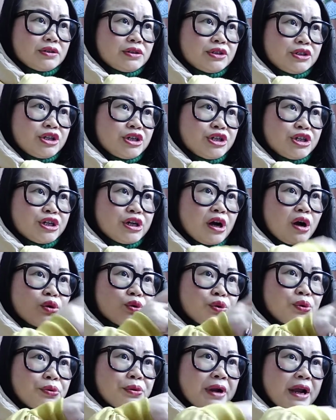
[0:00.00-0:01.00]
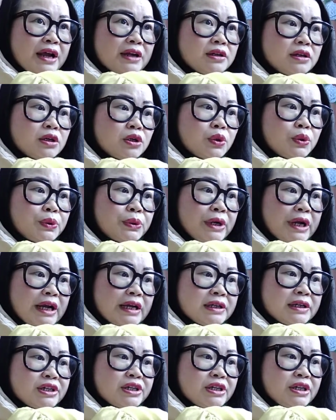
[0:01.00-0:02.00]
这时候突然和忽
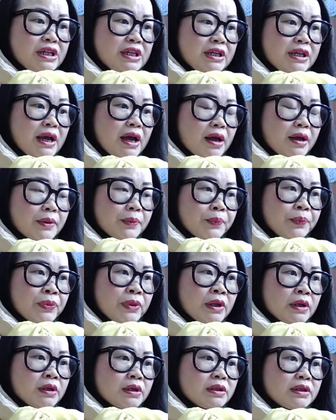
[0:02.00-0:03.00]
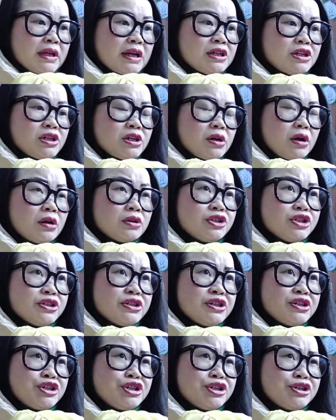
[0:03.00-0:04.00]
然是一样，但是呃这
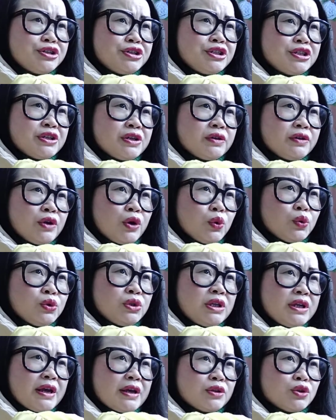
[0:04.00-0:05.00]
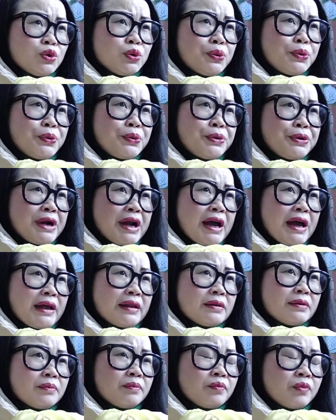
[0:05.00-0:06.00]
件事情有点突然，
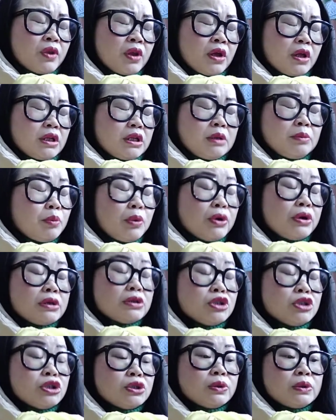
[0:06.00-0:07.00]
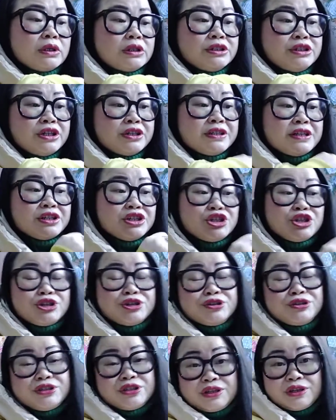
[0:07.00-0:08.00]
你不能说这件
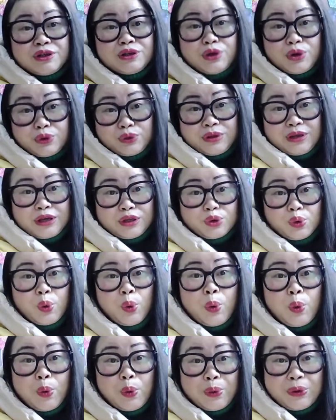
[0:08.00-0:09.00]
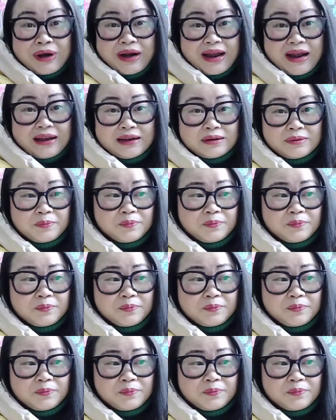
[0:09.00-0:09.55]
事情有点忽然，